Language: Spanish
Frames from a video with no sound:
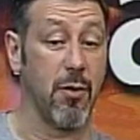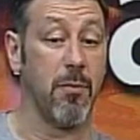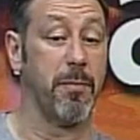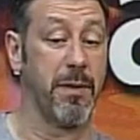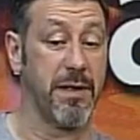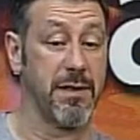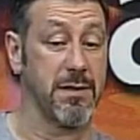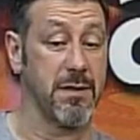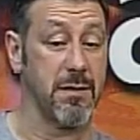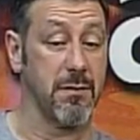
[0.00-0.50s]

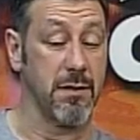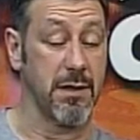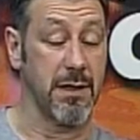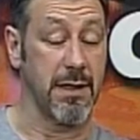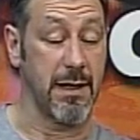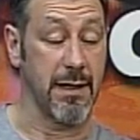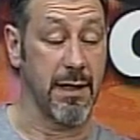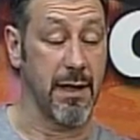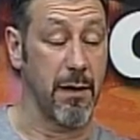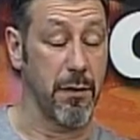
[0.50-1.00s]
comprensión que
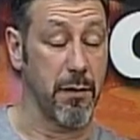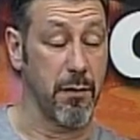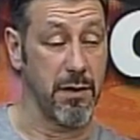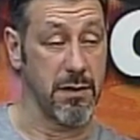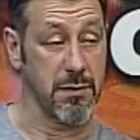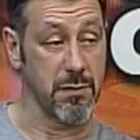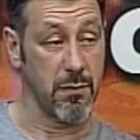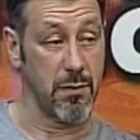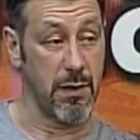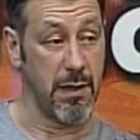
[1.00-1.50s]
las
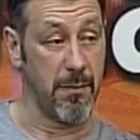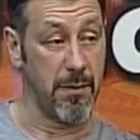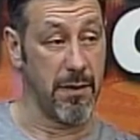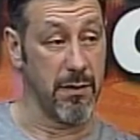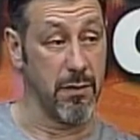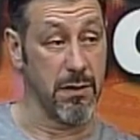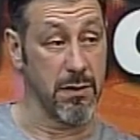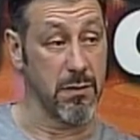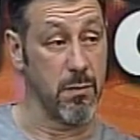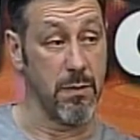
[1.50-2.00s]
relaciones son la
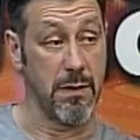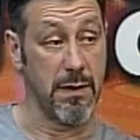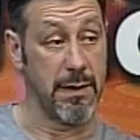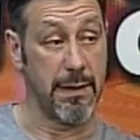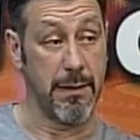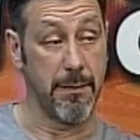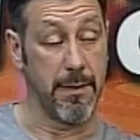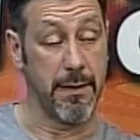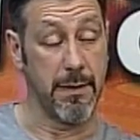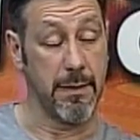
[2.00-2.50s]
mayor escuela
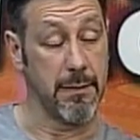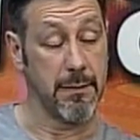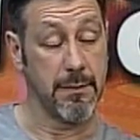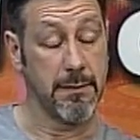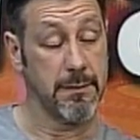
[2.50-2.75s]
de la vida.